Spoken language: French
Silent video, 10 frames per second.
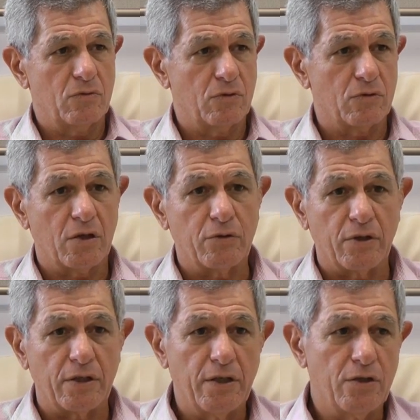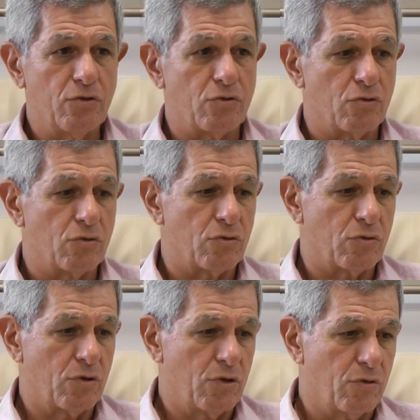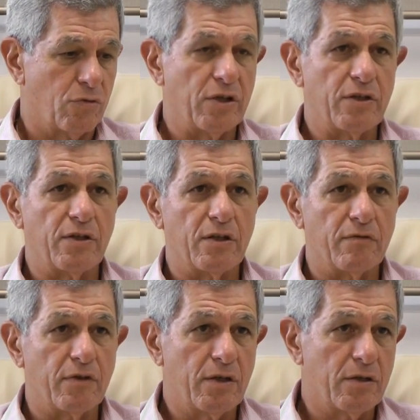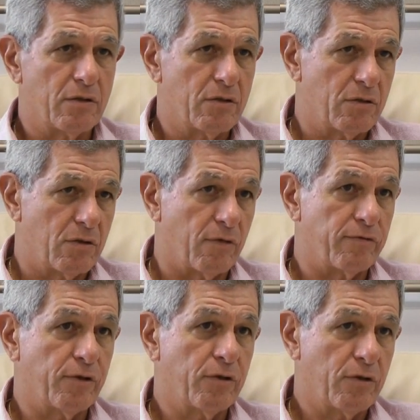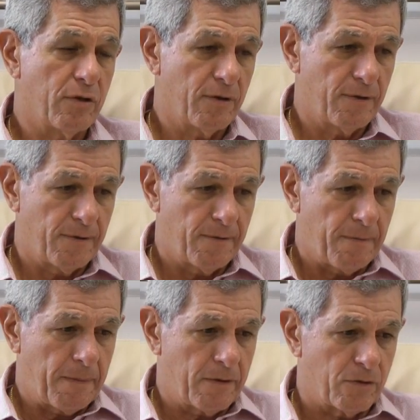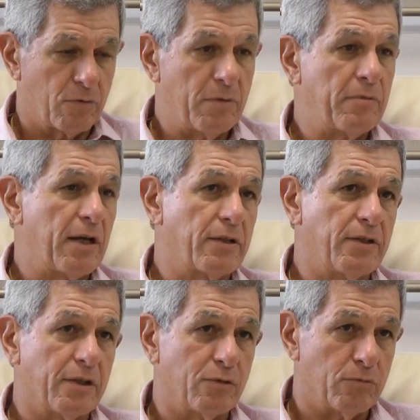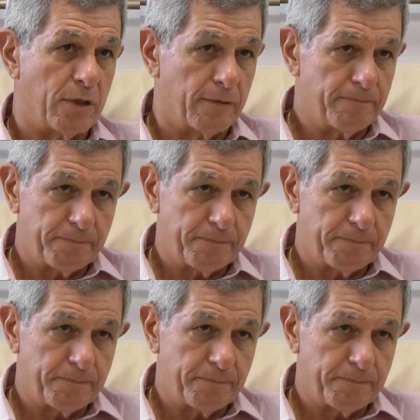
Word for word: Cotra on a été élevé enfants dans le même quartier à Nouméa.